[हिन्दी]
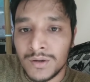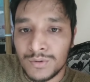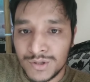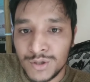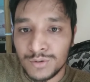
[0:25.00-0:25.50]

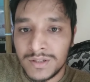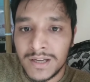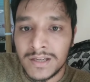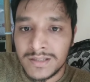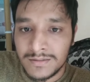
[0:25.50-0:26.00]
खुशी होती
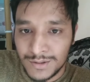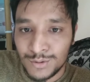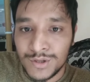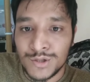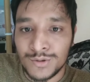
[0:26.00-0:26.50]
है
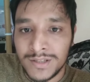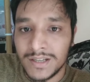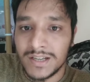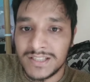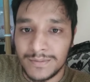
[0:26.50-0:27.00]
छोटी छोटी
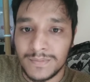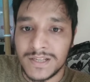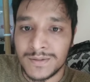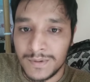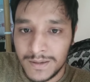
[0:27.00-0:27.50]

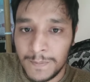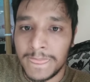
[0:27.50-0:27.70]
अचीवमेंट्स पे